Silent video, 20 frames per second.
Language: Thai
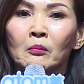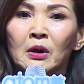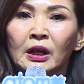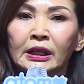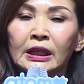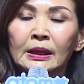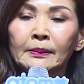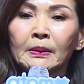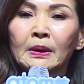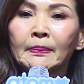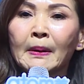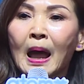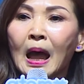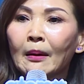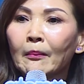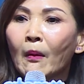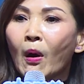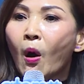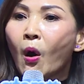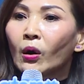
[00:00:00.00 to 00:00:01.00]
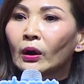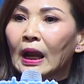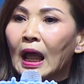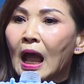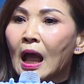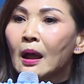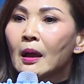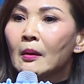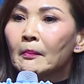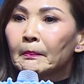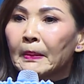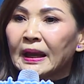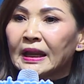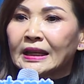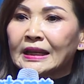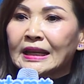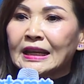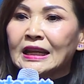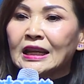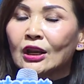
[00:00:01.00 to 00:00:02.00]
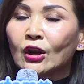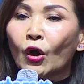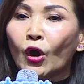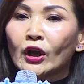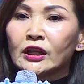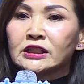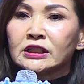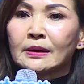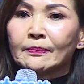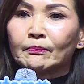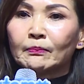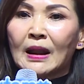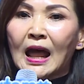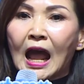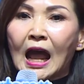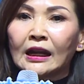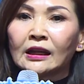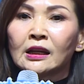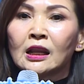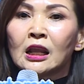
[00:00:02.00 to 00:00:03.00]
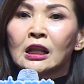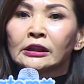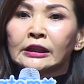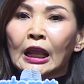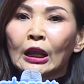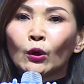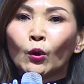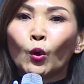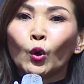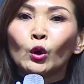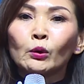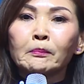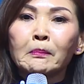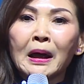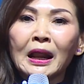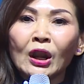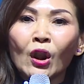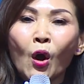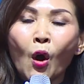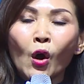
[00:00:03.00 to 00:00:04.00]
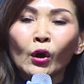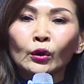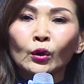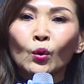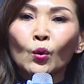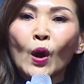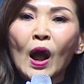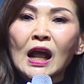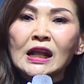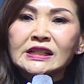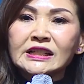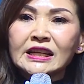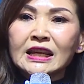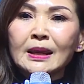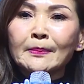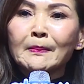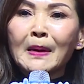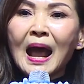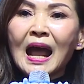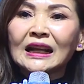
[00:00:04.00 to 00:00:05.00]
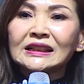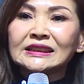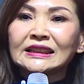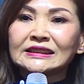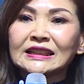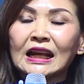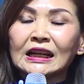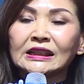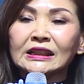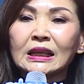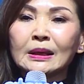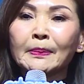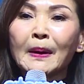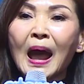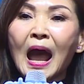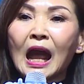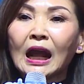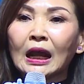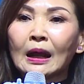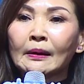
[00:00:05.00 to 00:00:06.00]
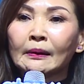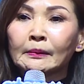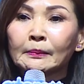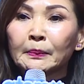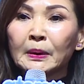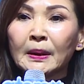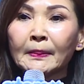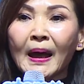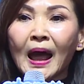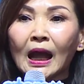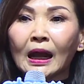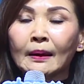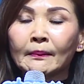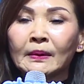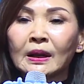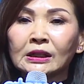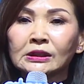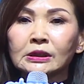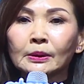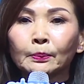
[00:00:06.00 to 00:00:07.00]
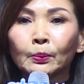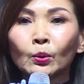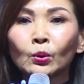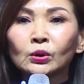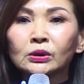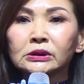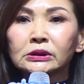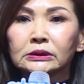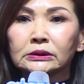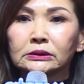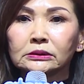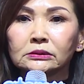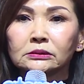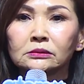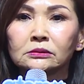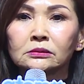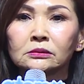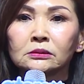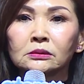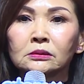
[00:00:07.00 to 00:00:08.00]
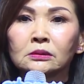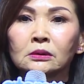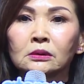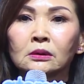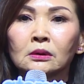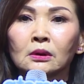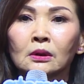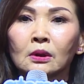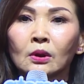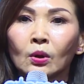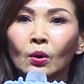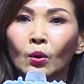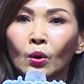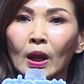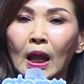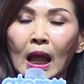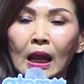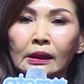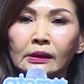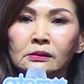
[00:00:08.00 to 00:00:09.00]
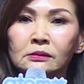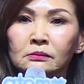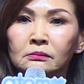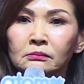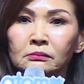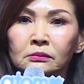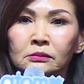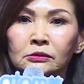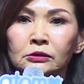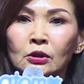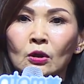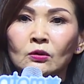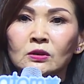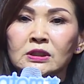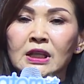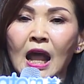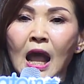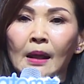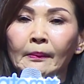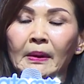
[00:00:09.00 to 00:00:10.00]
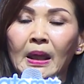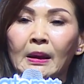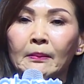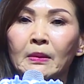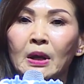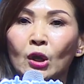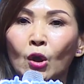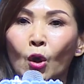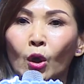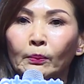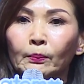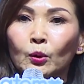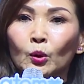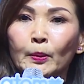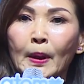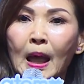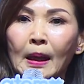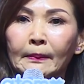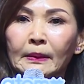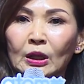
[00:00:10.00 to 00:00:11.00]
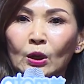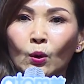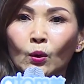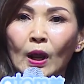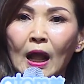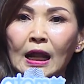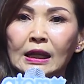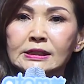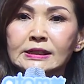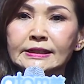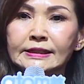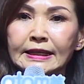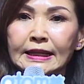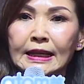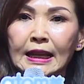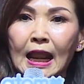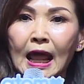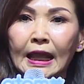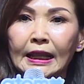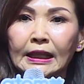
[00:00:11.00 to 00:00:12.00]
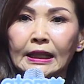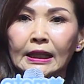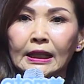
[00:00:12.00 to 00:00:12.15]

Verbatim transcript: เมื่อกี้พี่พาบอกนะเป็นหนี้ร้อยสิบล้าน แต่คุณมาลองดูอาชีพมหัศจรรย์ที่พากับพี่พากำลังจะพูดถึงโรงงานต้องสร้างไหมคะเมื่อก่อนผู้พามีโรงงานสี่ไร่